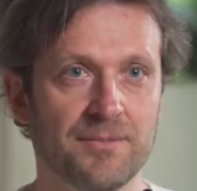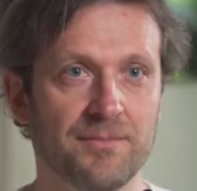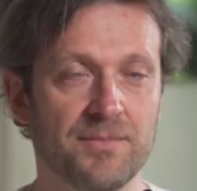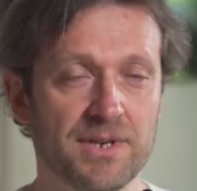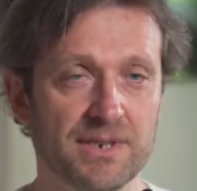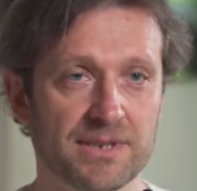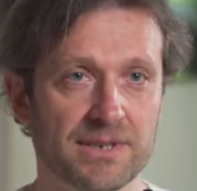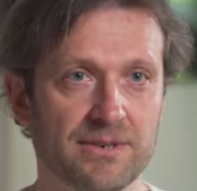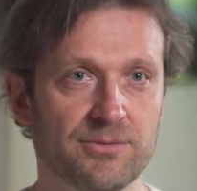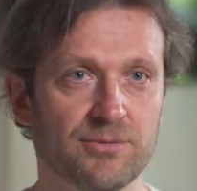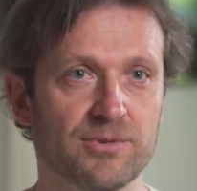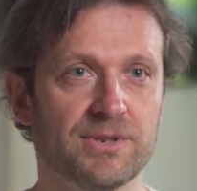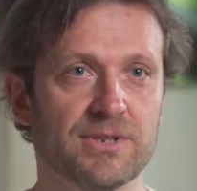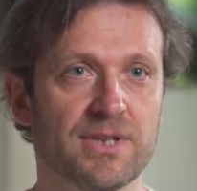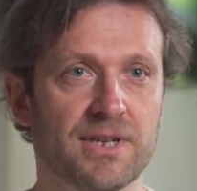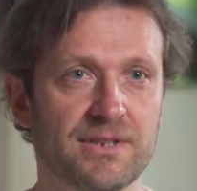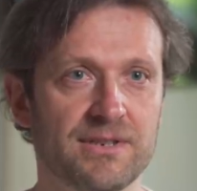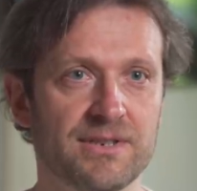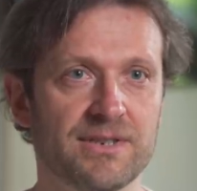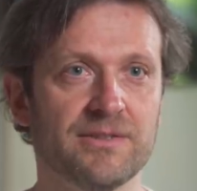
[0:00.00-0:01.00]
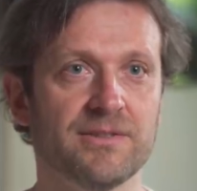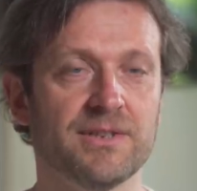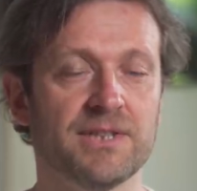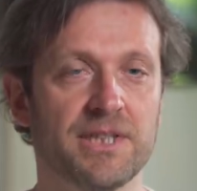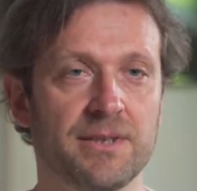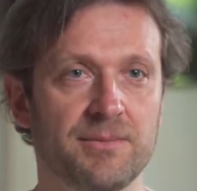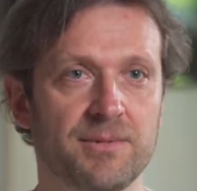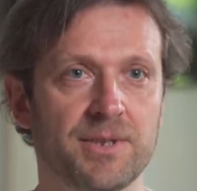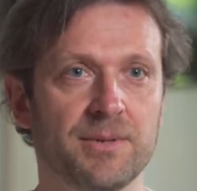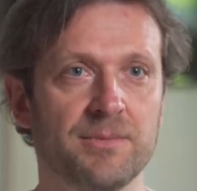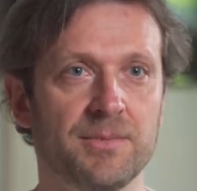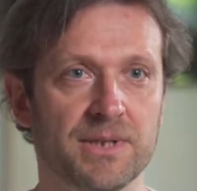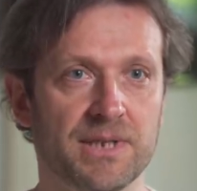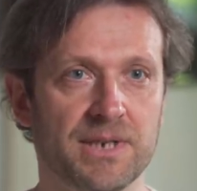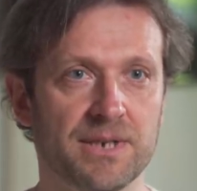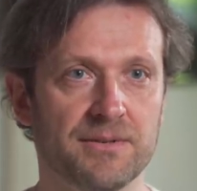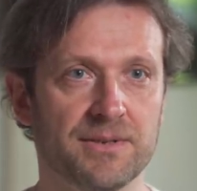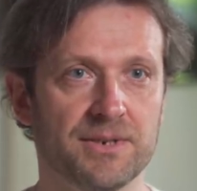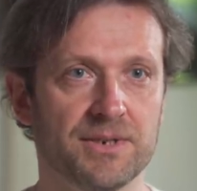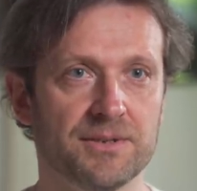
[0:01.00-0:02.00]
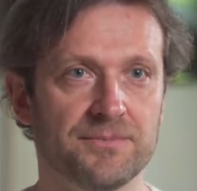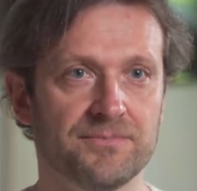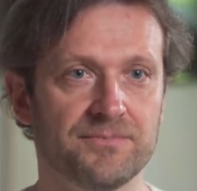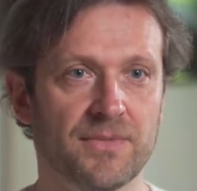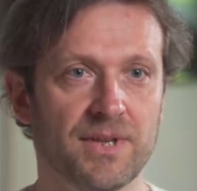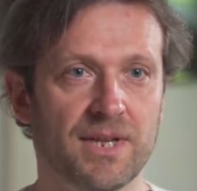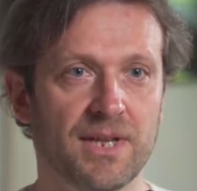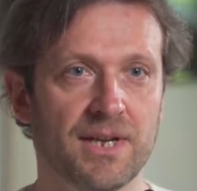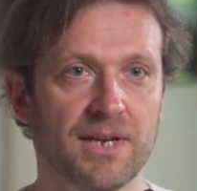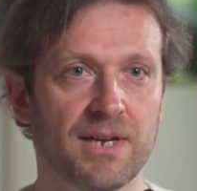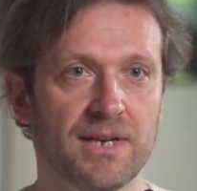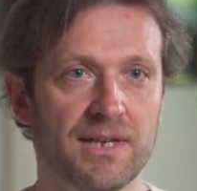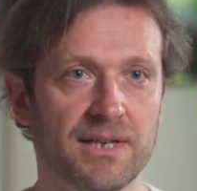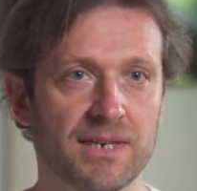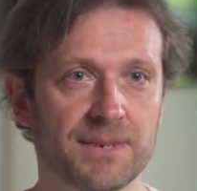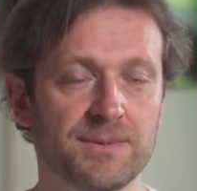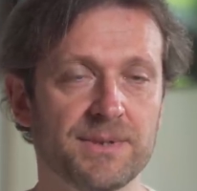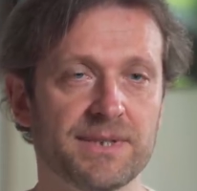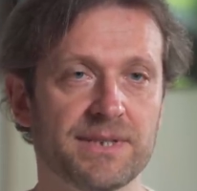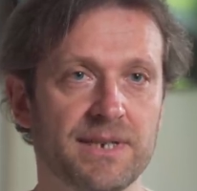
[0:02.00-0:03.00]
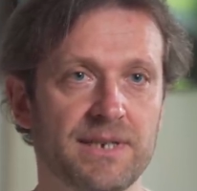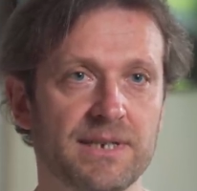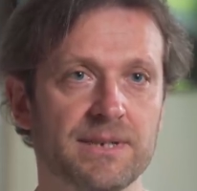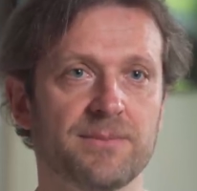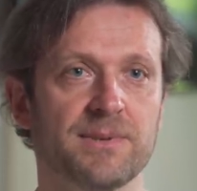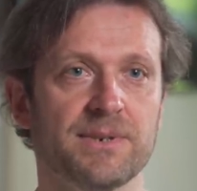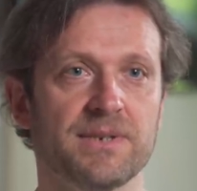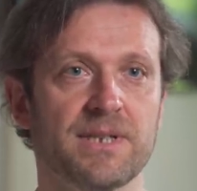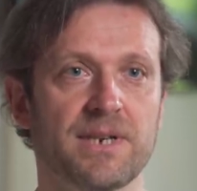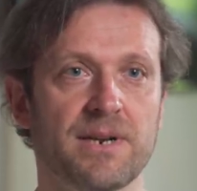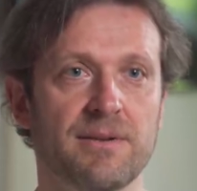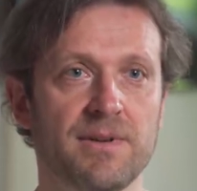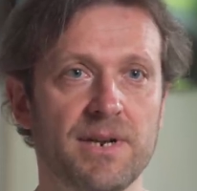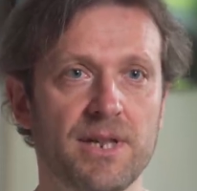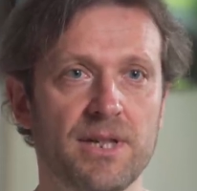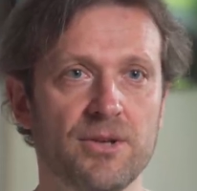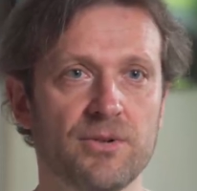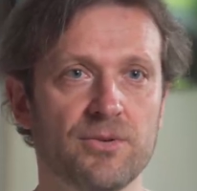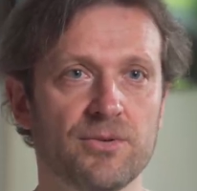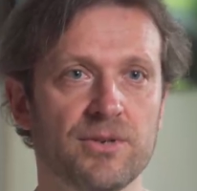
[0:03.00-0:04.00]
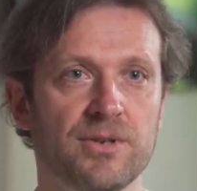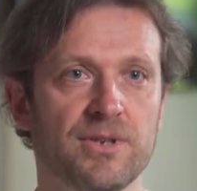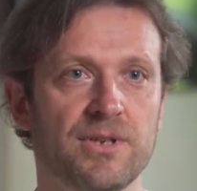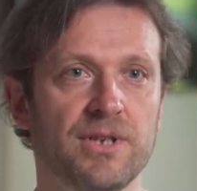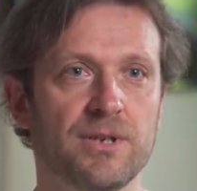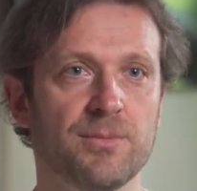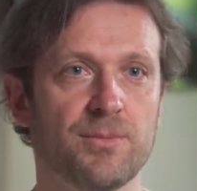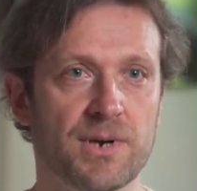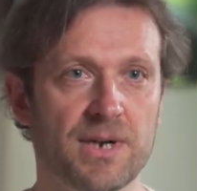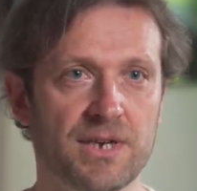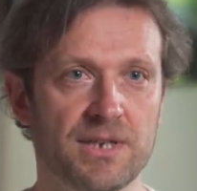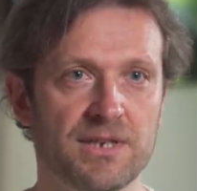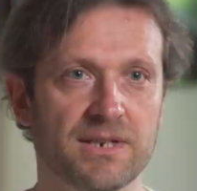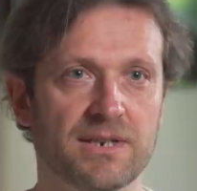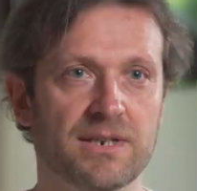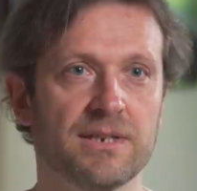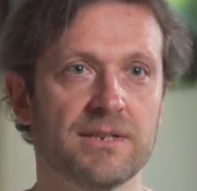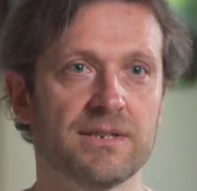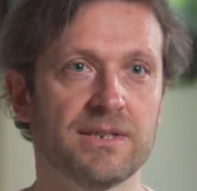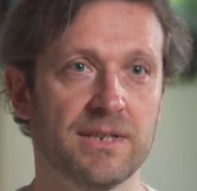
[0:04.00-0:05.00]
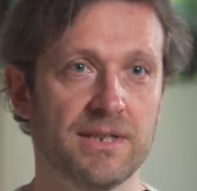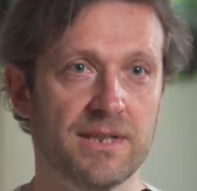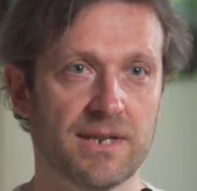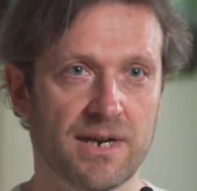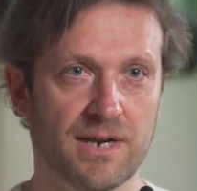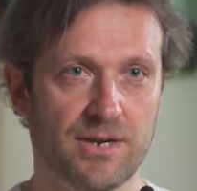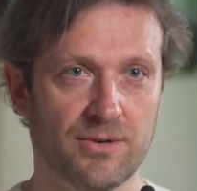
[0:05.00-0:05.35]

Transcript: Меня зовут Старостин Владимир Дмитриевич. Я специалист по оздоровлению и практик Центра